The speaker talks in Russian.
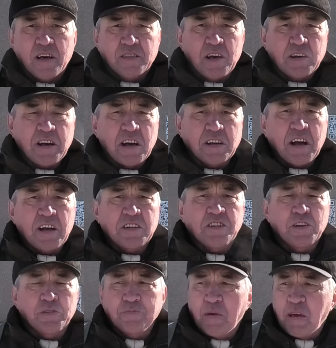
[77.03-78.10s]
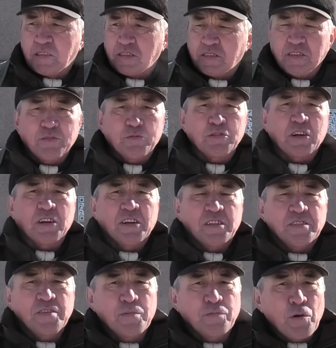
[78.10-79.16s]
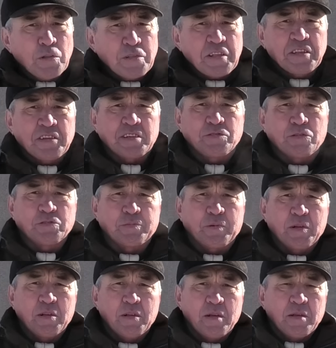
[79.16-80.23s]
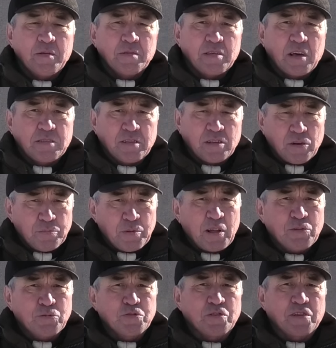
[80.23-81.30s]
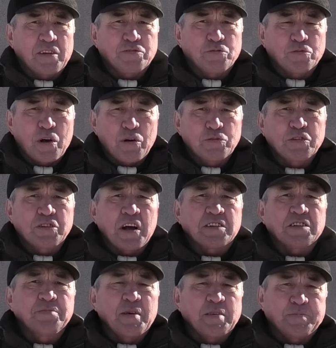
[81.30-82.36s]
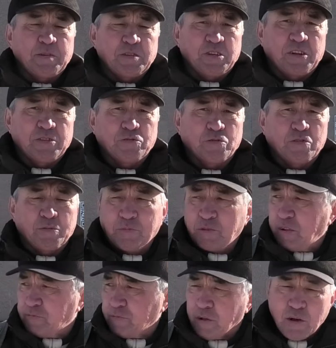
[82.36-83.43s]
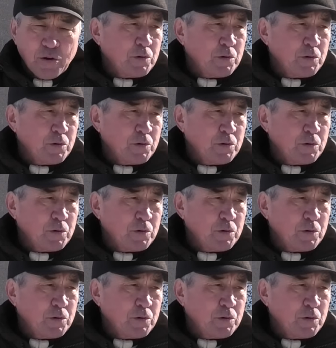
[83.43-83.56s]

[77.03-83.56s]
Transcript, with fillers: Так как каждый месяц, не уже, не в год один раз уже, так, коммунальные услуги растут, а уже каждый месяц почти растут коммунальные услуги.